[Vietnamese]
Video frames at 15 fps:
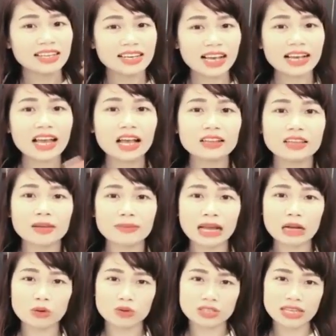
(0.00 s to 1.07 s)
thì khách hàng tiềm
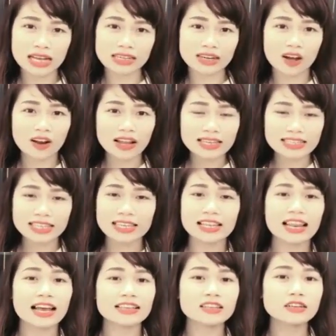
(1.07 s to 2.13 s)
năng của trang đó là gì
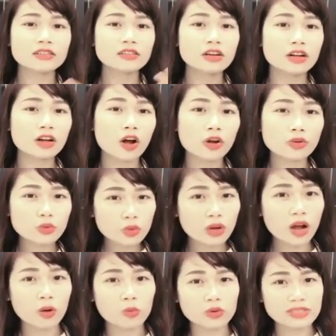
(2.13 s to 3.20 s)
là những người có nhu
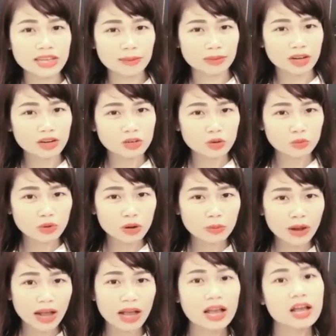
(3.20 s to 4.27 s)
cầu muốn giảm cân đúng
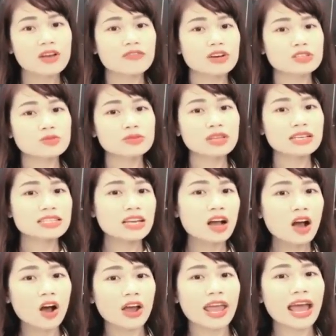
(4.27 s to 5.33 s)
không ạ và chúng ta sẽ
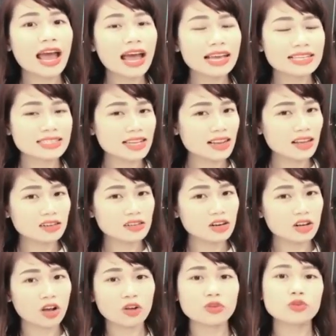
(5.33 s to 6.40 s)
hỏi ai sẽ là
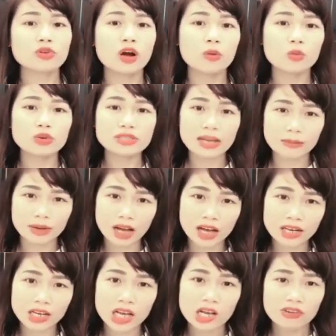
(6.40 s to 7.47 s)
người có nhu cầu muốn giảm
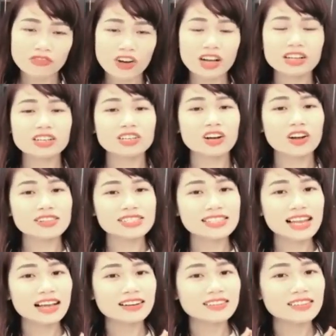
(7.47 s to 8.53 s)
cân vâng đó
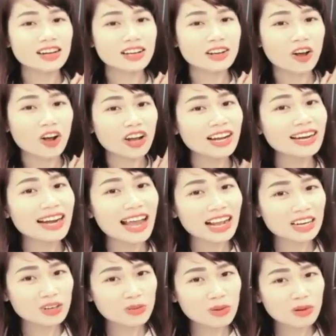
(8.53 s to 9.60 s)
chính là người có cân nặng
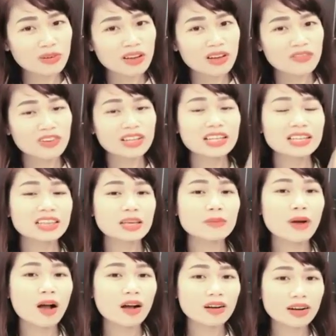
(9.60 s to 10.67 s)
đúng không vậy thì
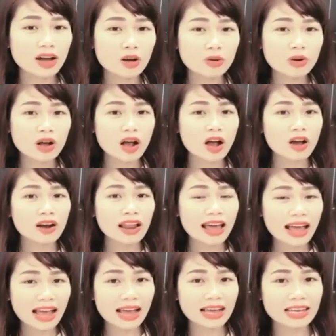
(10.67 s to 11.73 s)
tìm họ ở đâu họ là
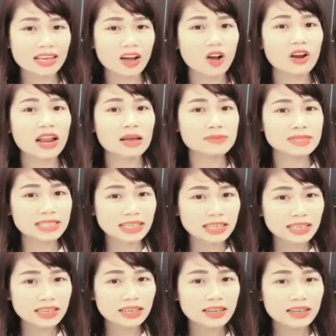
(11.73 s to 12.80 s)
ai họ làm gì